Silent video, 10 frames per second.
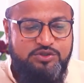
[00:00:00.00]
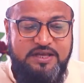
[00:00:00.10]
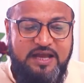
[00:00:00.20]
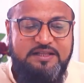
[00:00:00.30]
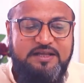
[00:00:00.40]

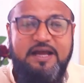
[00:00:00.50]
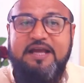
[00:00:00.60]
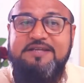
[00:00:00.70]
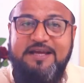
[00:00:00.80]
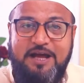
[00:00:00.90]
मुझे याद आ
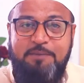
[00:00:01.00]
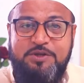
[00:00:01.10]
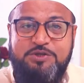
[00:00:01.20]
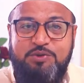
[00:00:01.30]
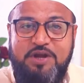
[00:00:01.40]
गया शायद
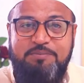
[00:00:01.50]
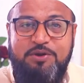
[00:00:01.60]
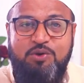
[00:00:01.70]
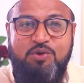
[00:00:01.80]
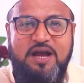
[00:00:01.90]
आपने सुना
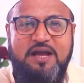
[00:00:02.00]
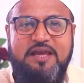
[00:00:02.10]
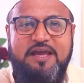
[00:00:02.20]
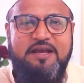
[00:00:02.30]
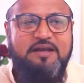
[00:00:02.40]
भी होगा
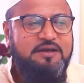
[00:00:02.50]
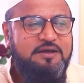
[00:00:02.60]
कि एक